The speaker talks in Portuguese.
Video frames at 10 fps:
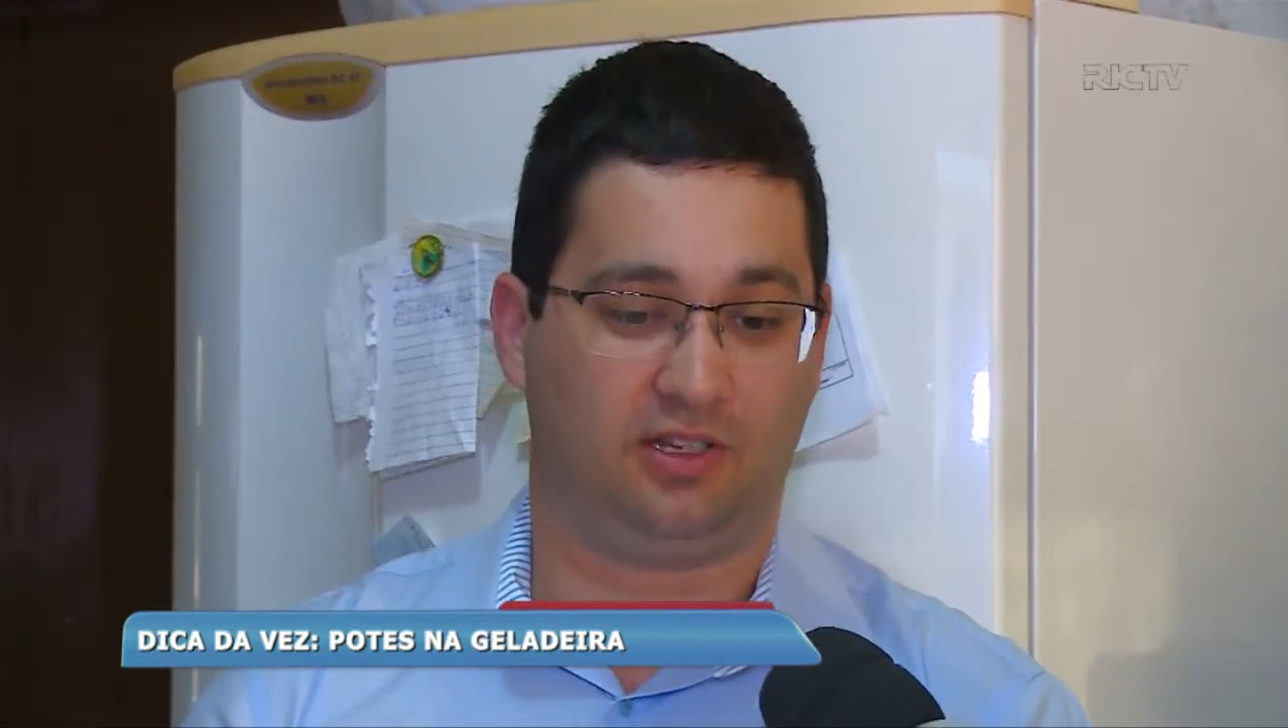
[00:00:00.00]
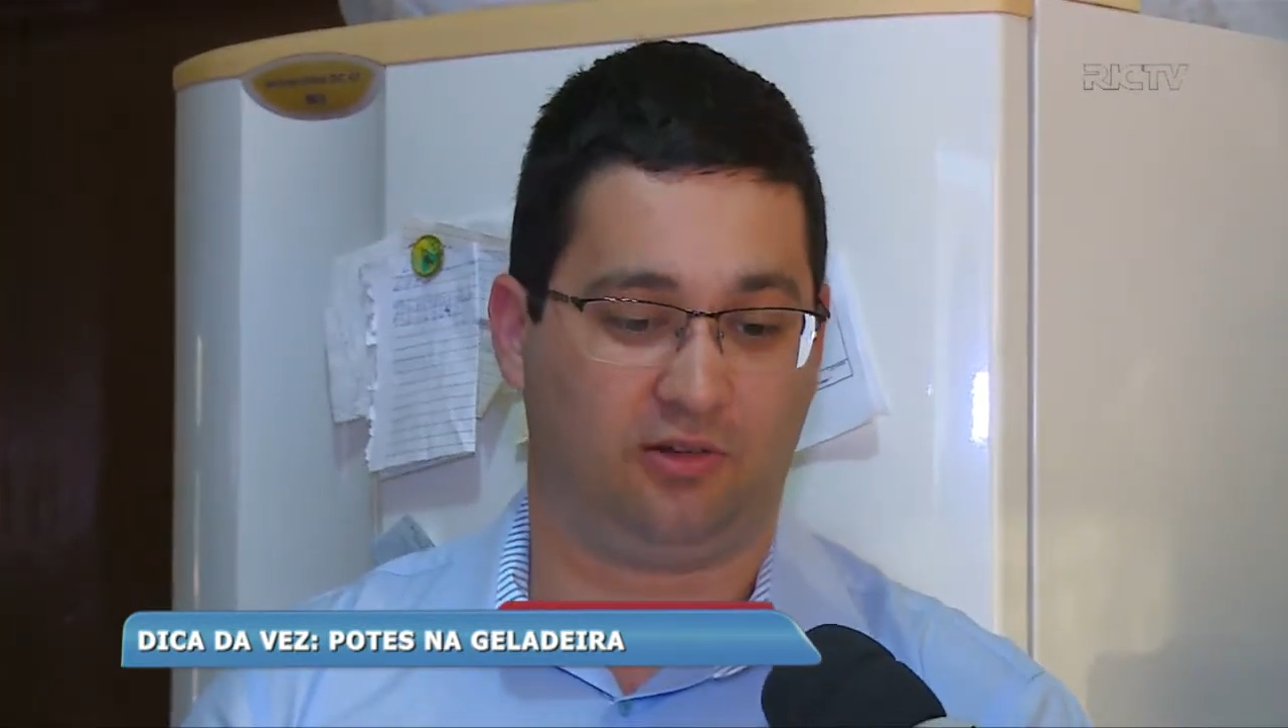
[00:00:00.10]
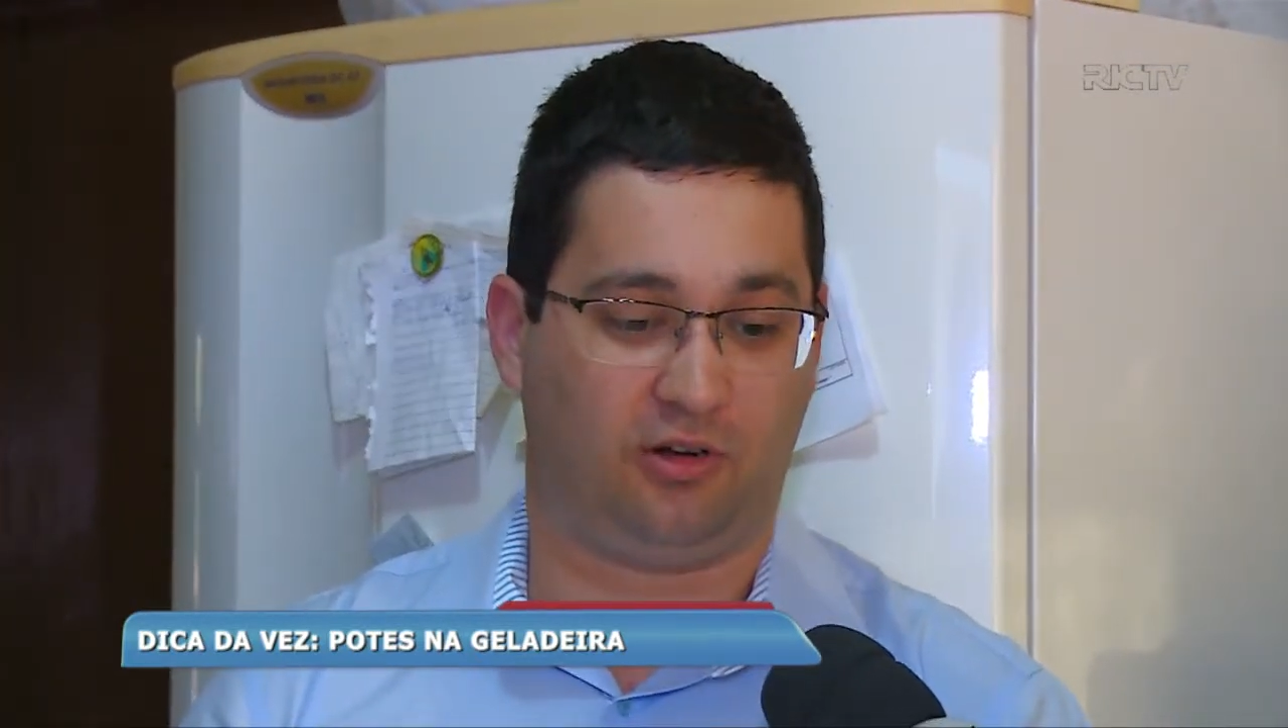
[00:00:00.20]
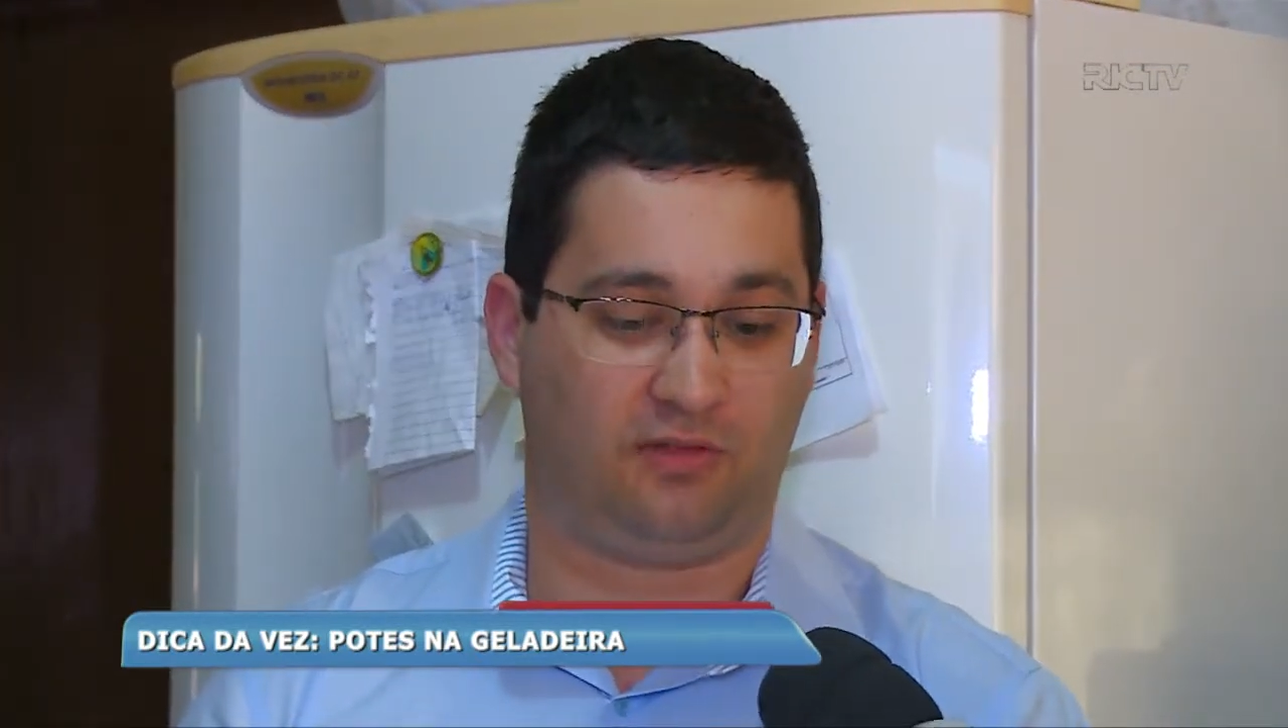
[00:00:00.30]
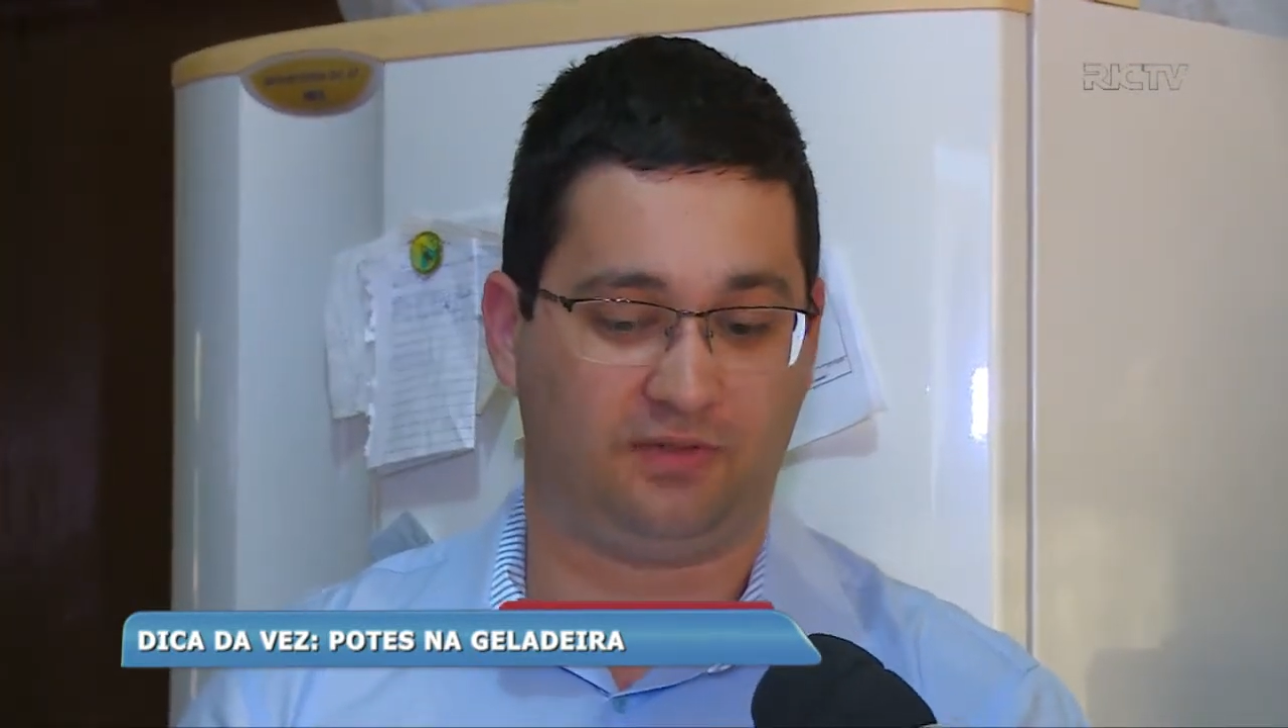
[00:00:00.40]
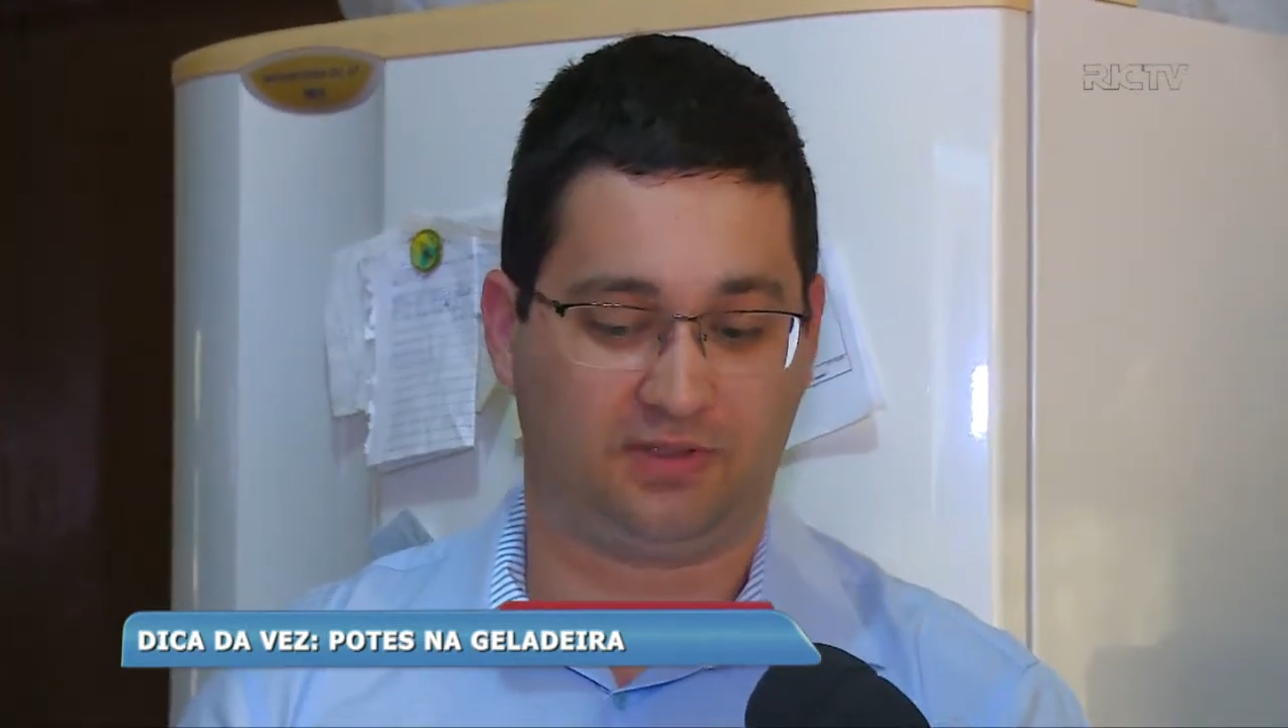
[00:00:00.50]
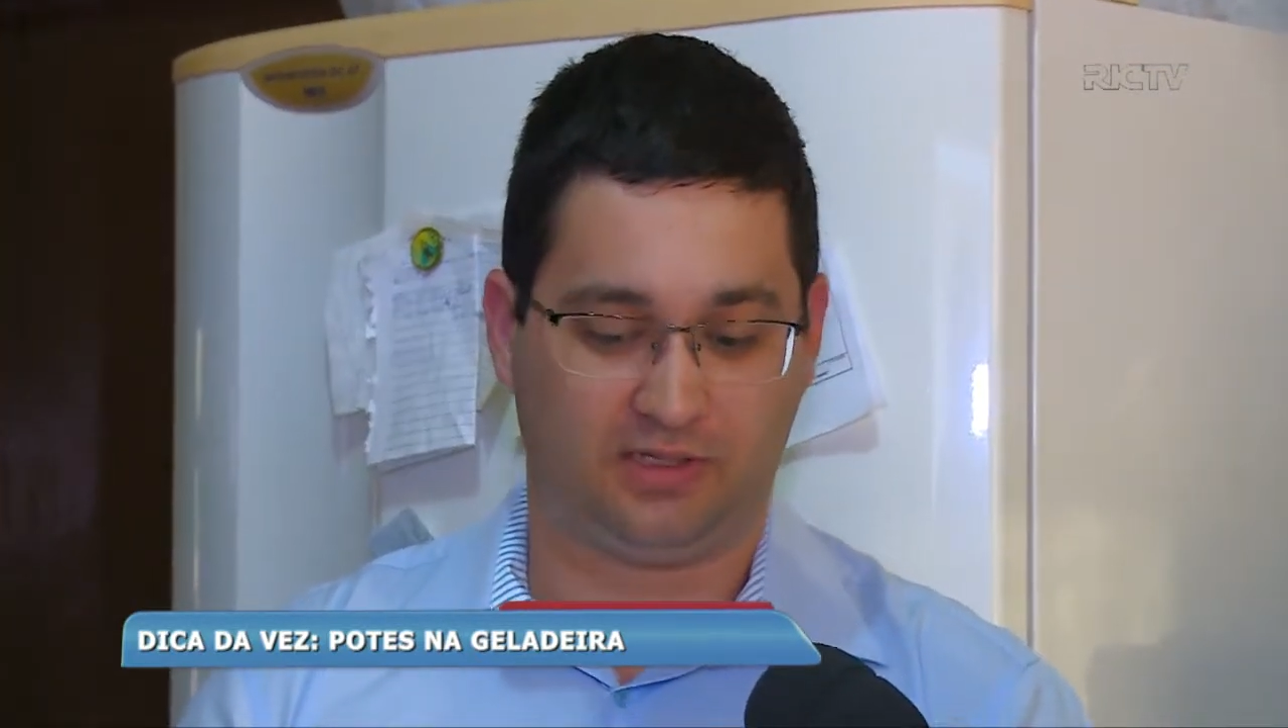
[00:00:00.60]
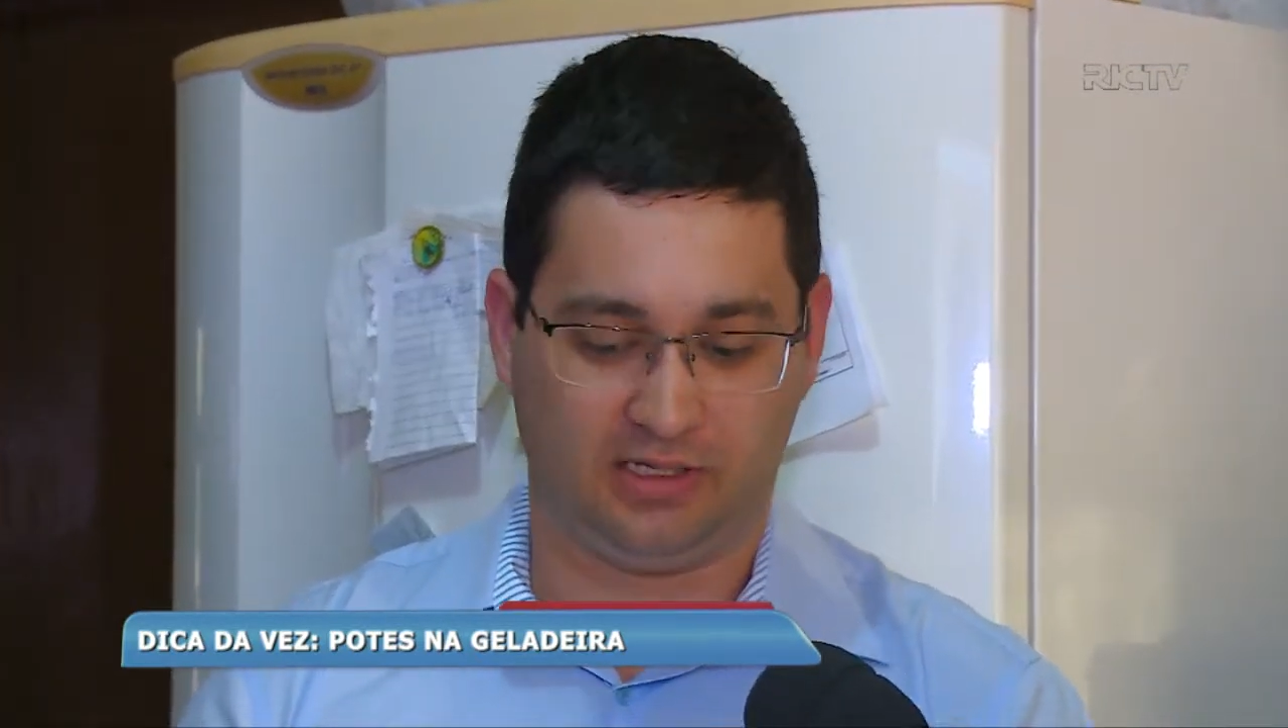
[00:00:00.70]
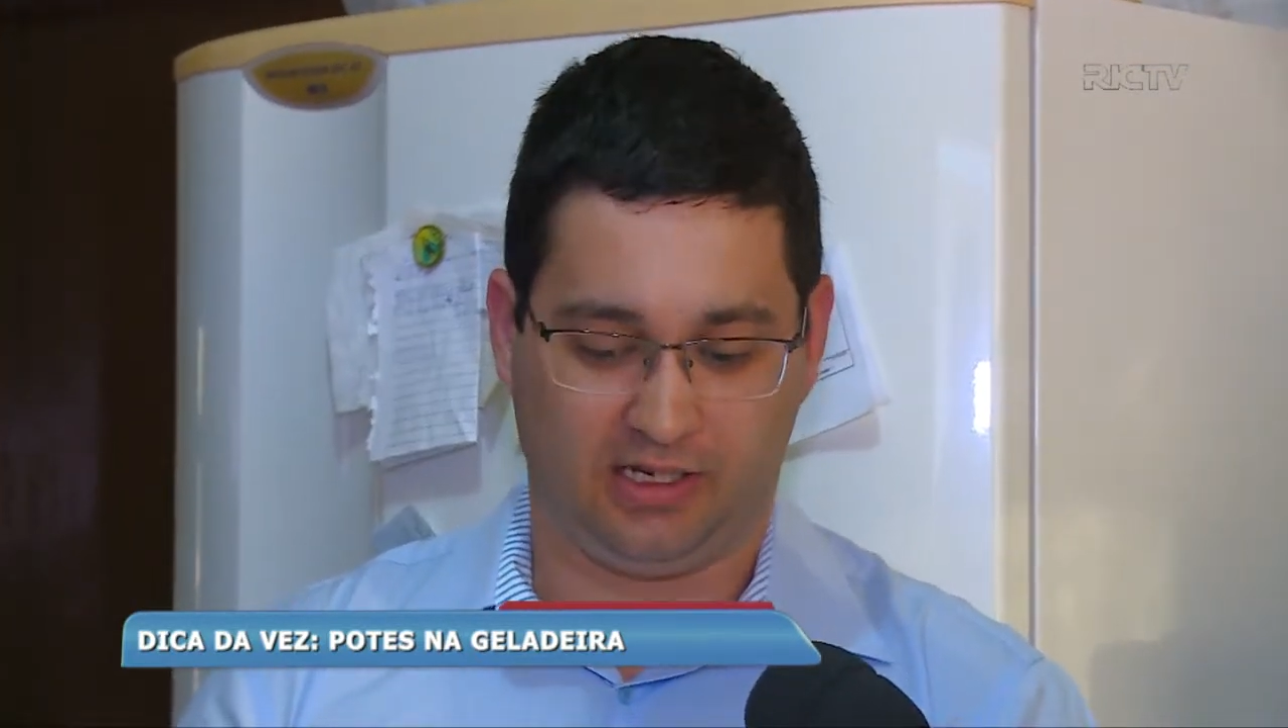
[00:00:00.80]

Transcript: de ovos,